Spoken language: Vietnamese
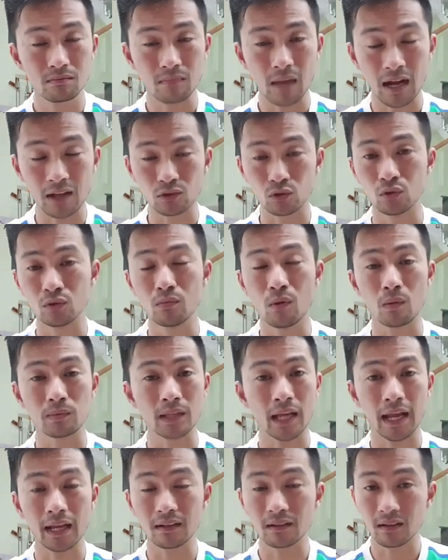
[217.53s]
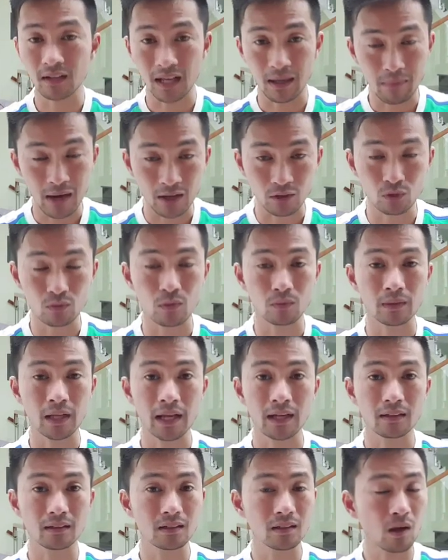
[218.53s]
3 tuổi một tháng nó là 3 tuổi một
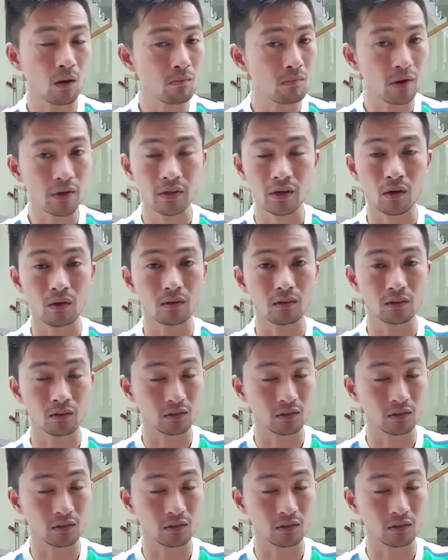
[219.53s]
tháng nó không bao giờ